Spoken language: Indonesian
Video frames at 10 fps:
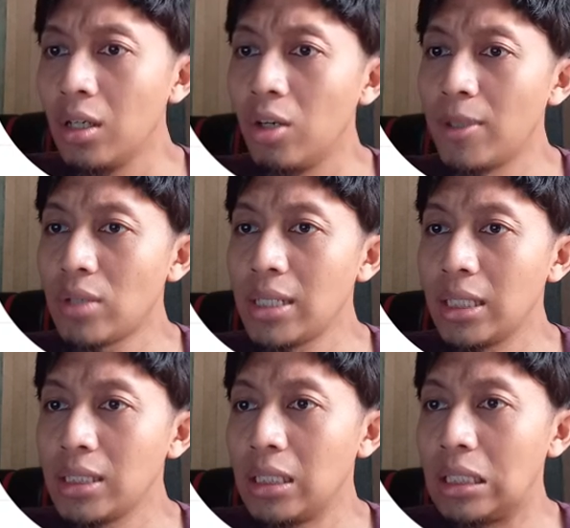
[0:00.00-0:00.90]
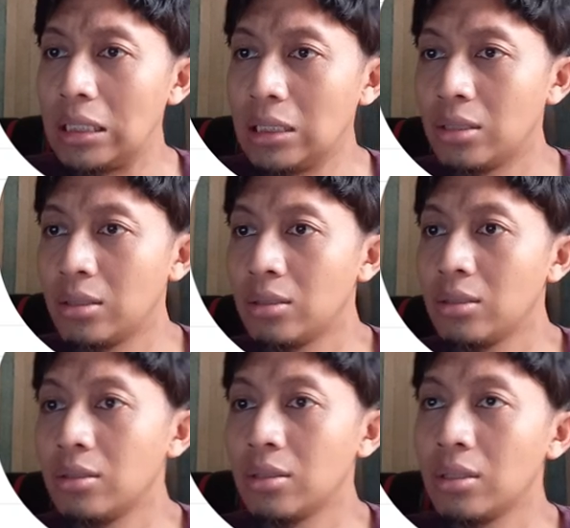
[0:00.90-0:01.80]
lu masuk aja ke sini
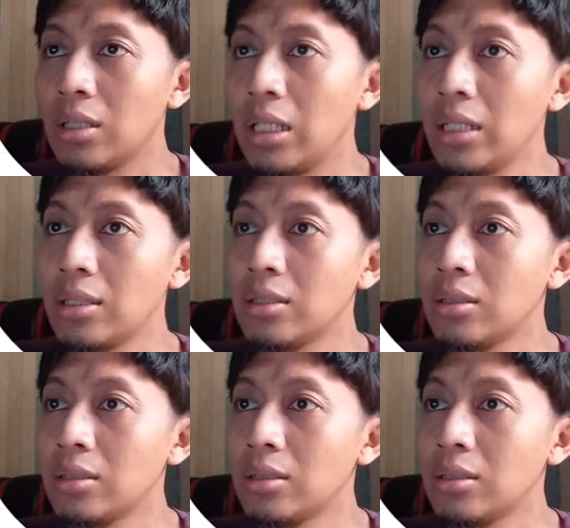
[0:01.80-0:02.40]
klik